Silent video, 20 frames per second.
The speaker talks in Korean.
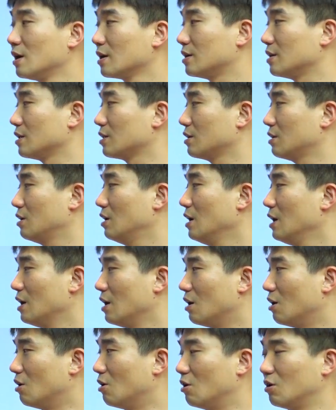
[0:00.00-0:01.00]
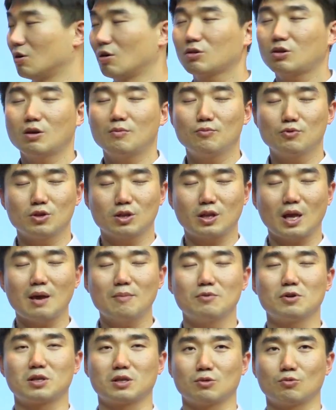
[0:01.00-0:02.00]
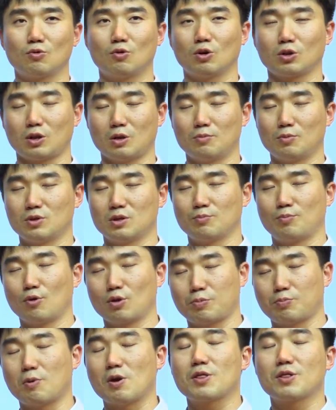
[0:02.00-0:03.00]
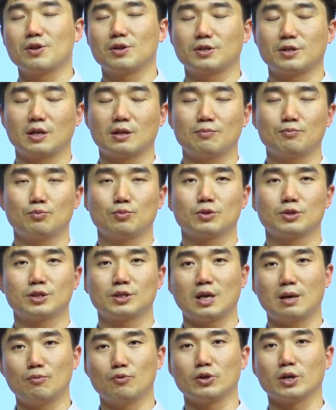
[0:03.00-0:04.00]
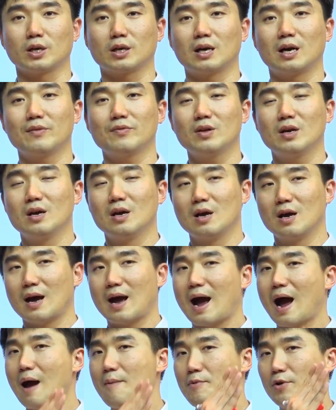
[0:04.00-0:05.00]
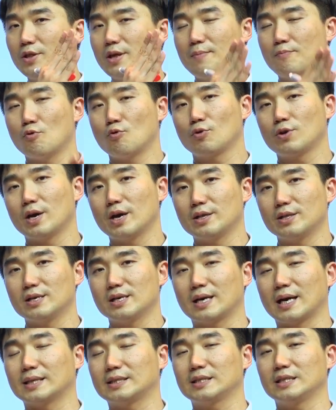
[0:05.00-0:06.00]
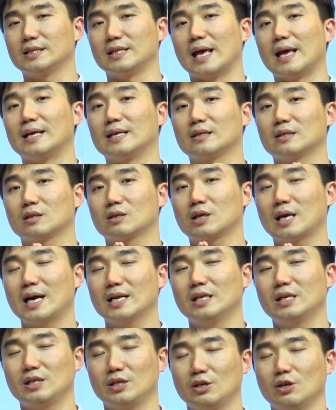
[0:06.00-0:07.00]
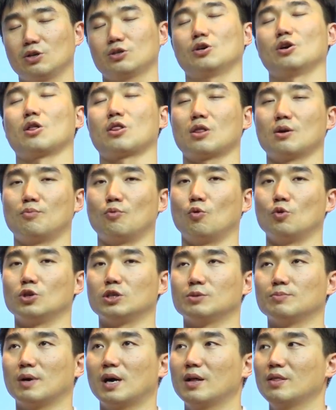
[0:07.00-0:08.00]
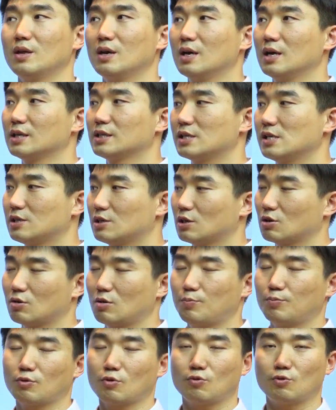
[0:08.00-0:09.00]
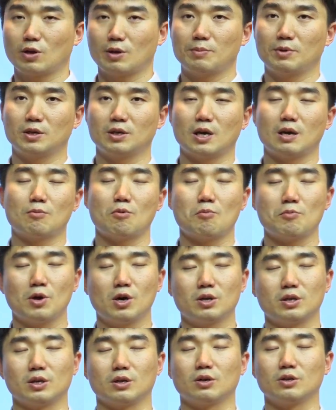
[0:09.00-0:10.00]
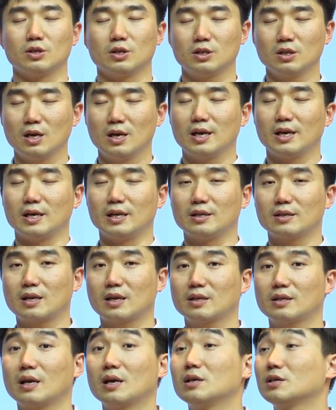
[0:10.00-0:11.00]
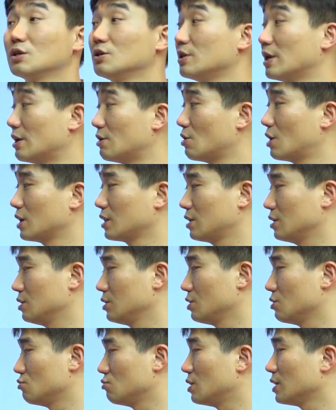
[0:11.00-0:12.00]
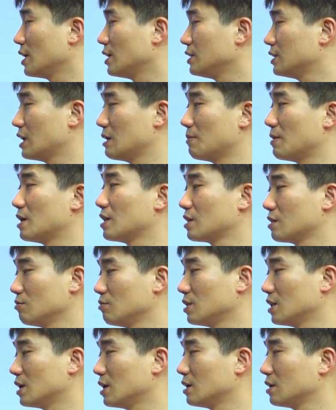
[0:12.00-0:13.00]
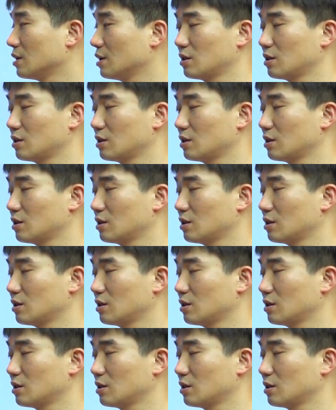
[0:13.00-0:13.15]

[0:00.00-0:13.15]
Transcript: 그래서 어떤 분은 탭을 쓰고 어떤 분은 포스페이스를 쓰다 보니까 화면에 보기에는 같이 네 칸이 띄어져 있어 보이지만, 실제로 프로그래밍을 해보면 이거는 인덴테이션 에러가 뜨는 경우가 굉장히 많았습니다.